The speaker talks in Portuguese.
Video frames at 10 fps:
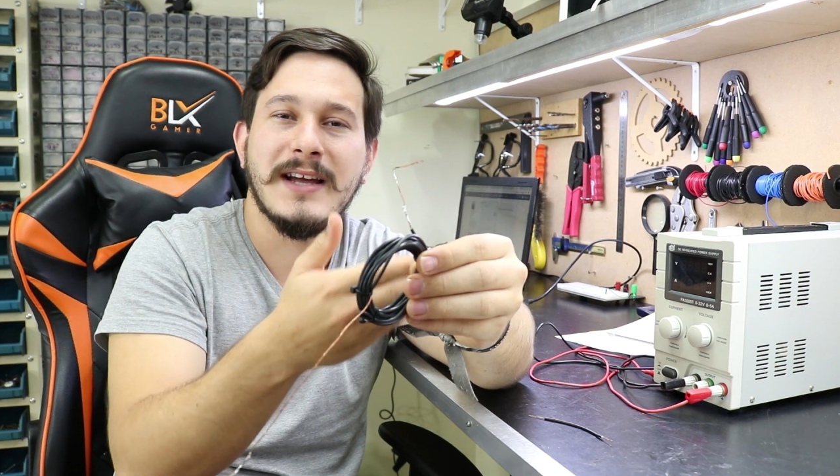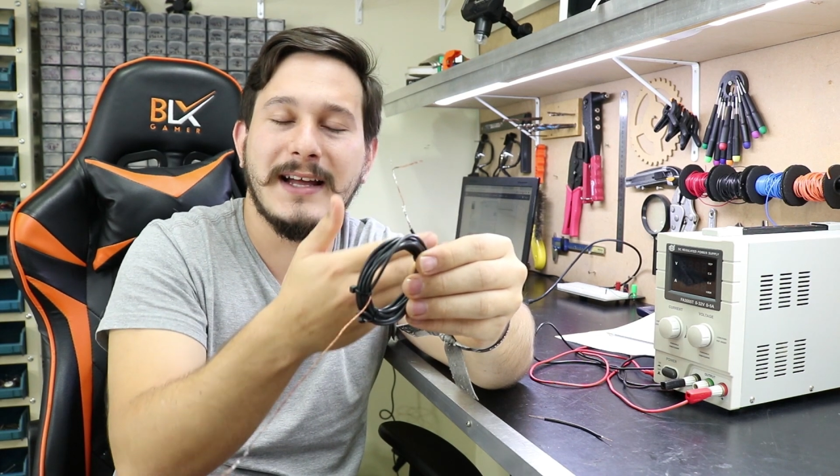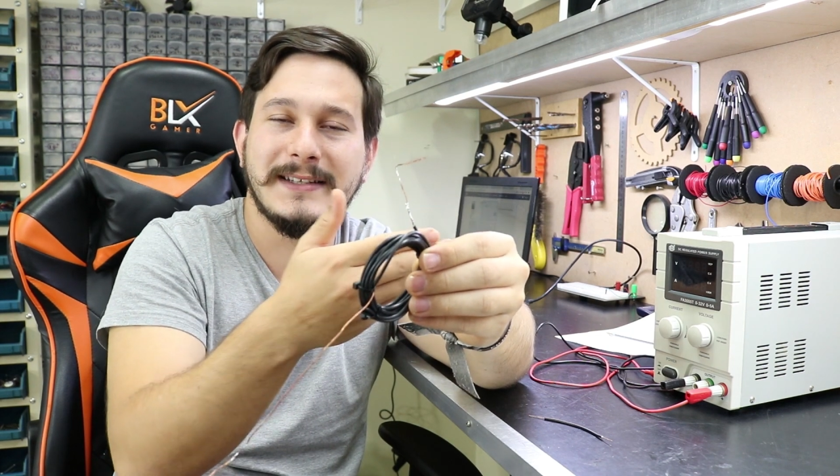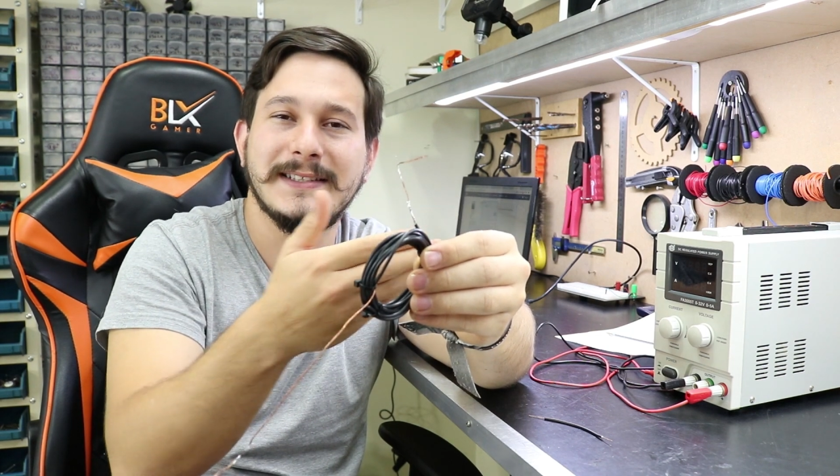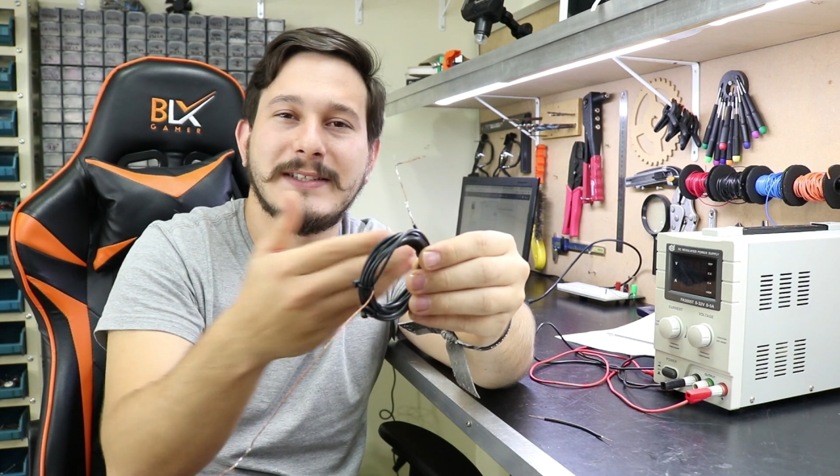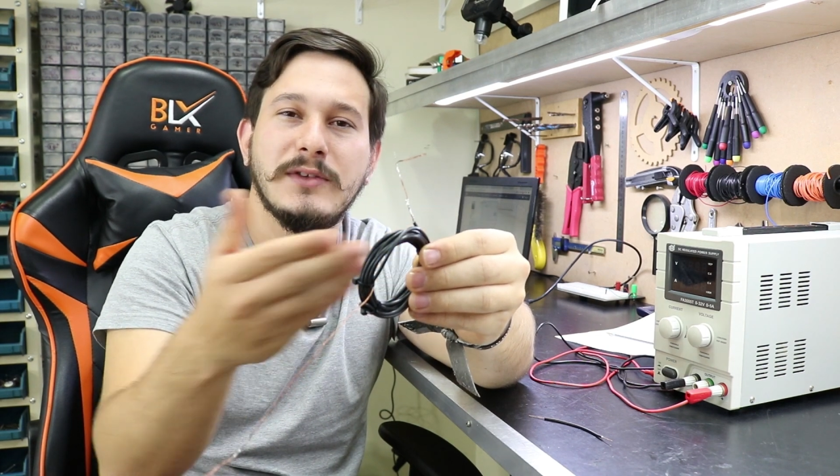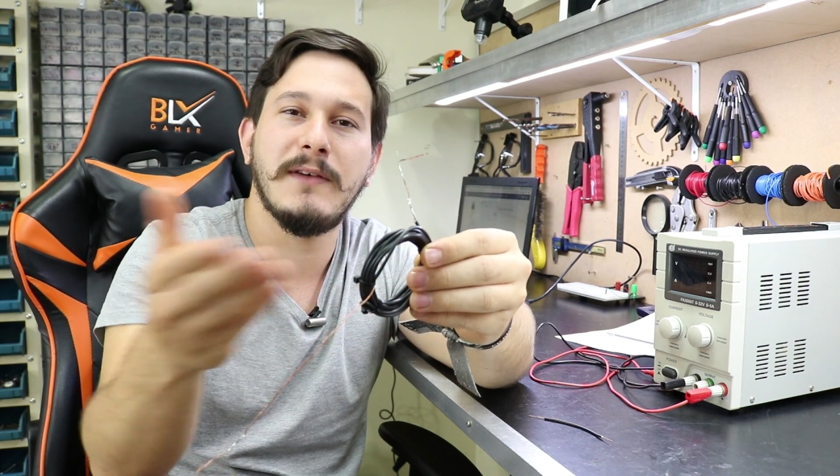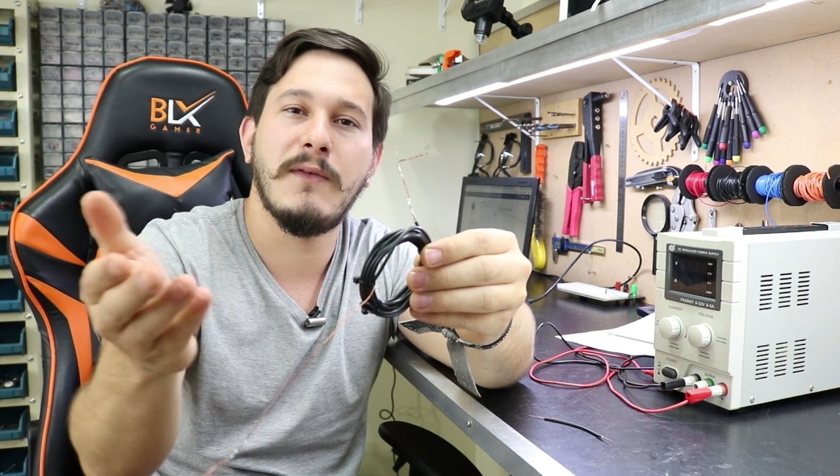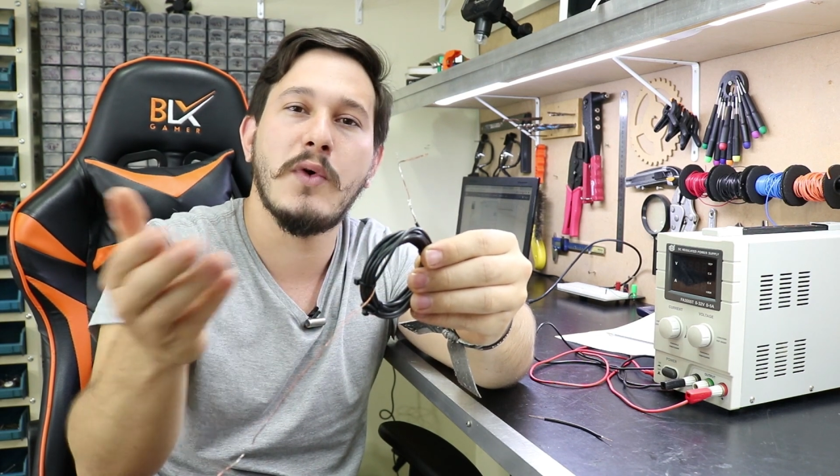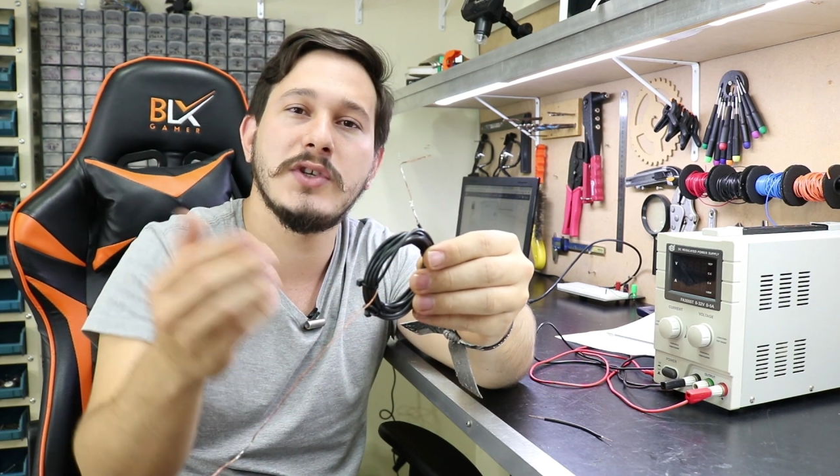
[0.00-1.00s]
a tensão da
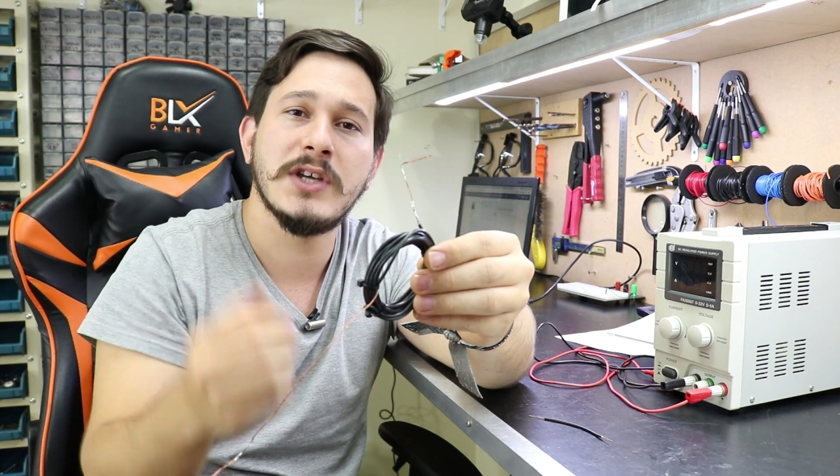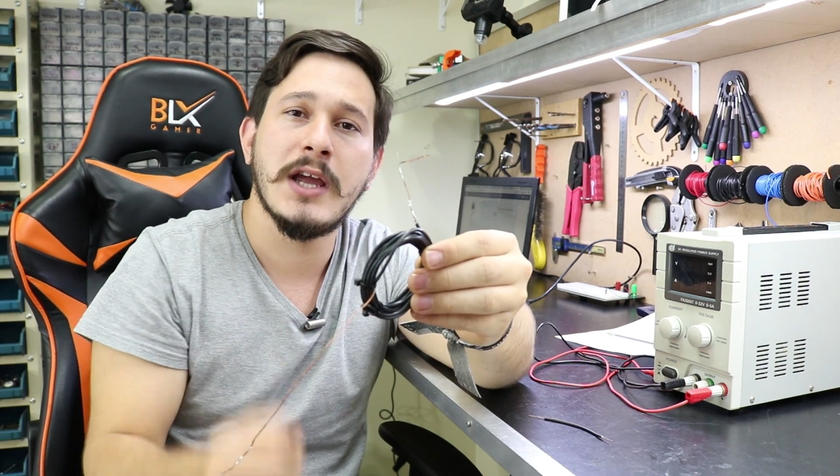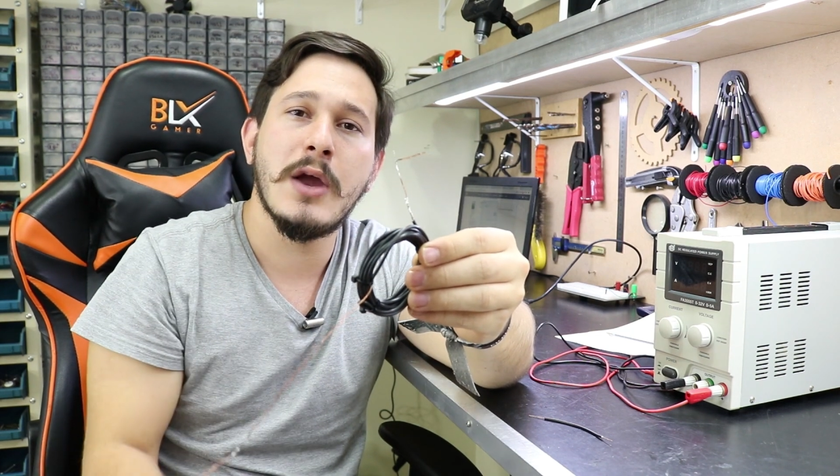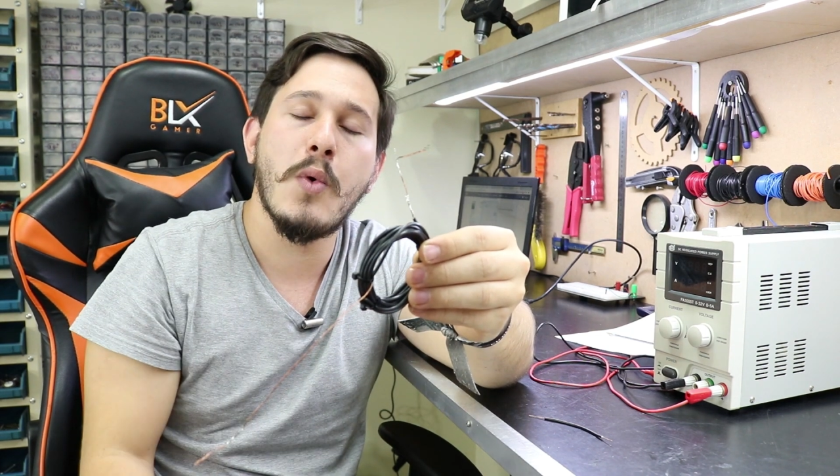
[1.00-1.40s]
fonte